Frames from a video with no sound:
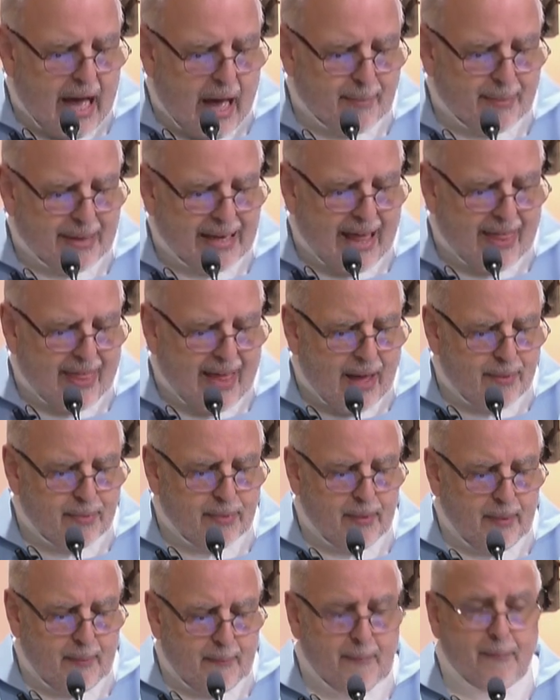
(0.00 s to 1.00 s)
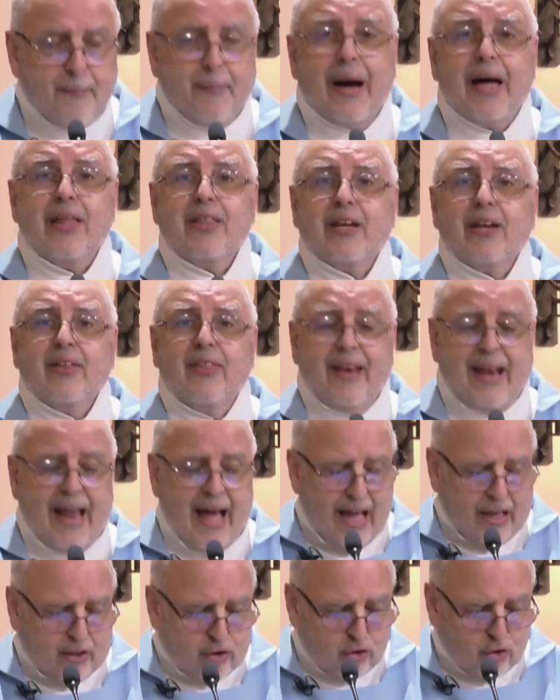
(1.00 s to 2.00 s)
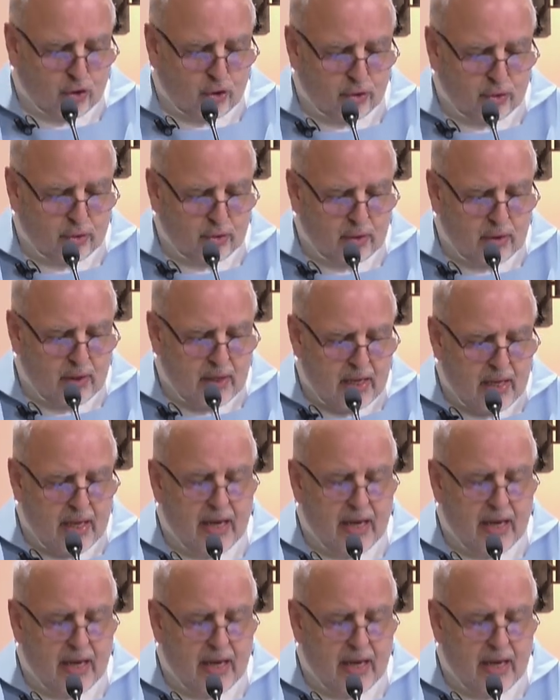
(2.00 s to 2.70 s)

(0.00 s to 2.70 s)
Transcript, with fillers: Aminadab, padre de Naasón,